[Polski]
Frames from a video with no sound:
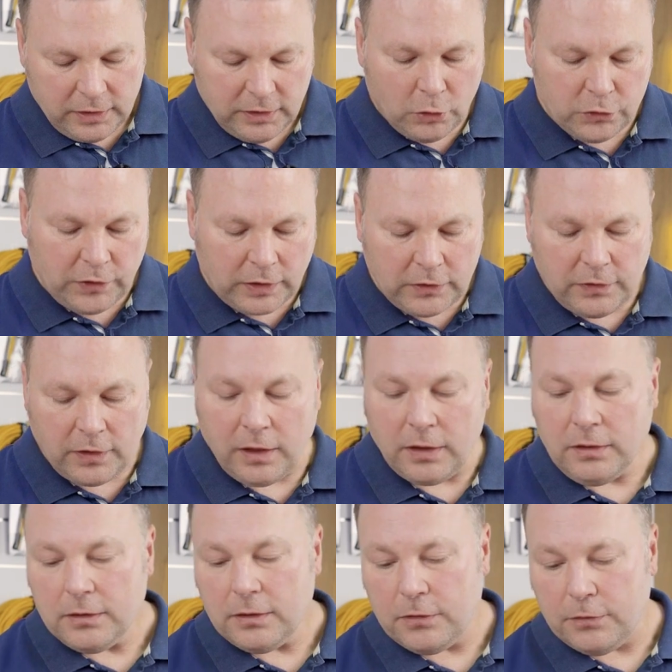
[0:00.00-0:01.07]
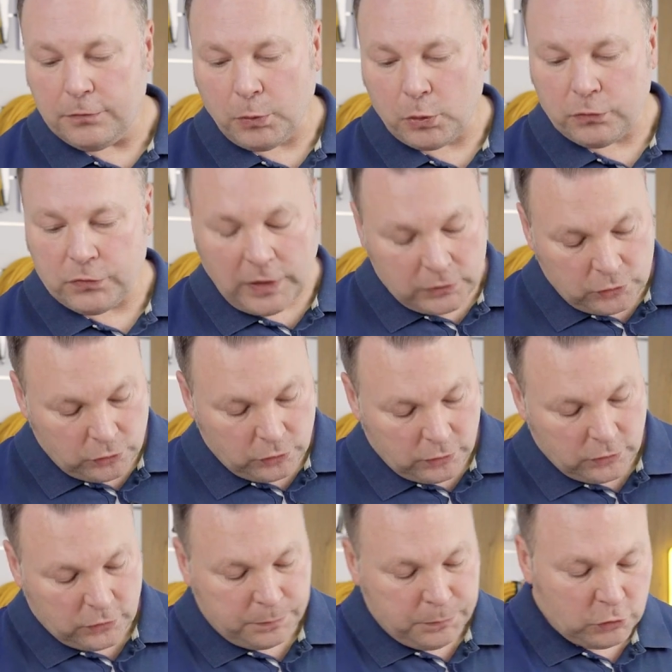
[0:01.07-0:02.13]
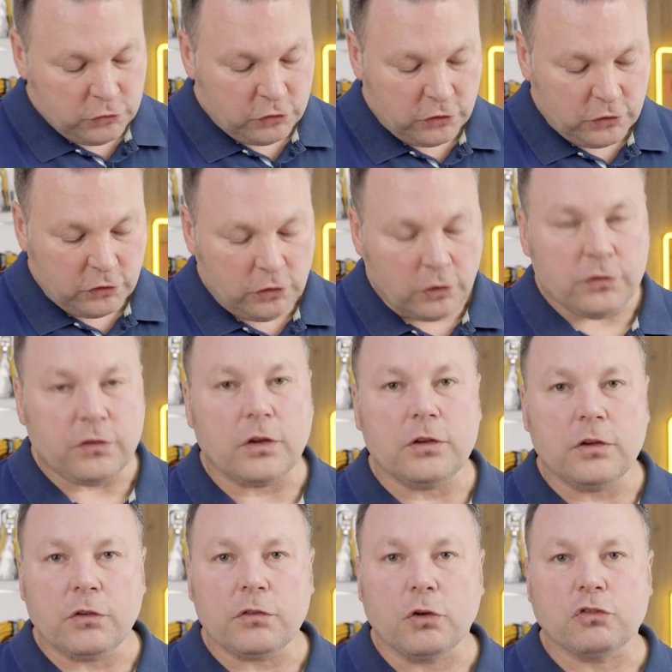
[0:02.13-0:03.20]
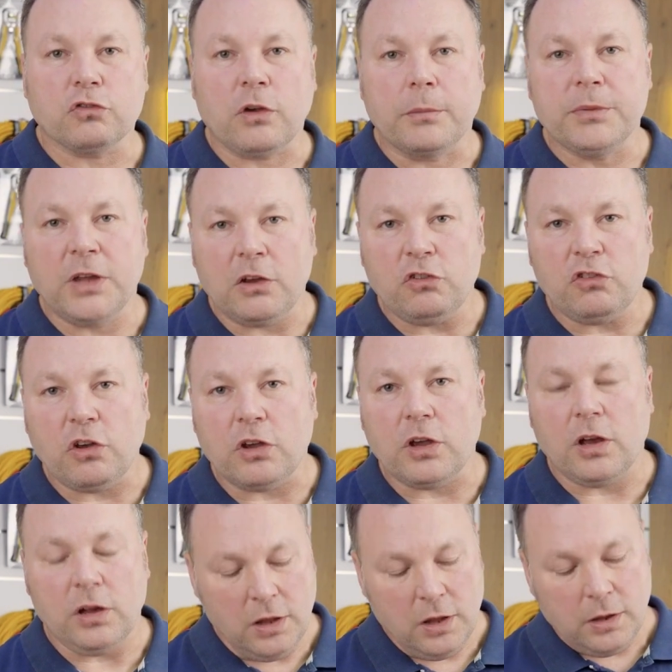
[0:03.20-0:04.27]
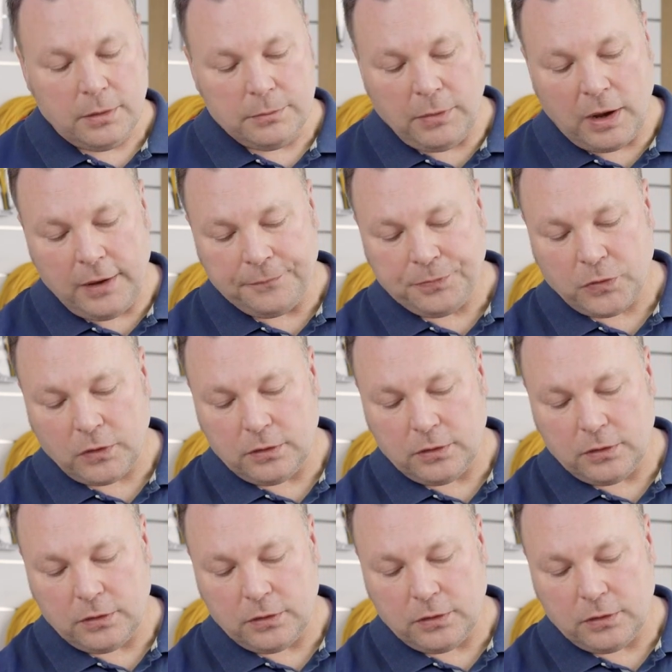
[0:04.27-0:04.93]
Jego zaleta w porównaniu z Pro 3000 jest to, że mniej sieje, ma